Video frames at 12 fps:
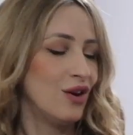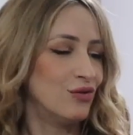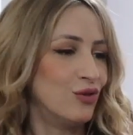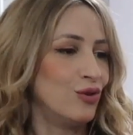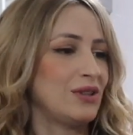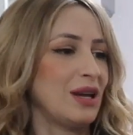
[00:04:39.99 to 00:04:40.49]

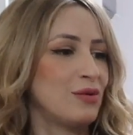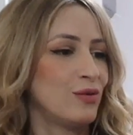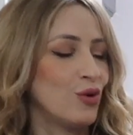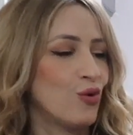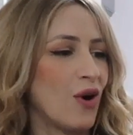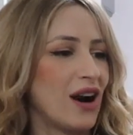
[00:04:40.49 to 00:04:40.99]
Voltei pro
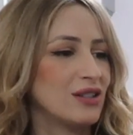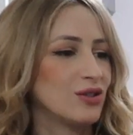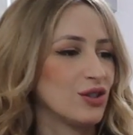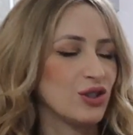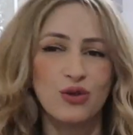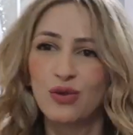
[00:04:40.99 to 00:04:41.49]
meu quarto,
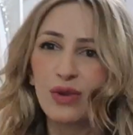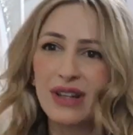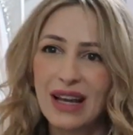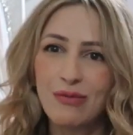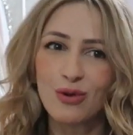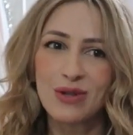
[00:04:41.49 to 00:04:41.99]
acho que eu
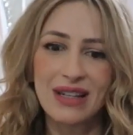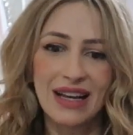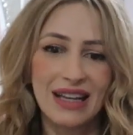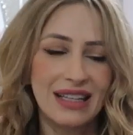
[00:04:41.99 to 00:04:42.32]
nem mostrei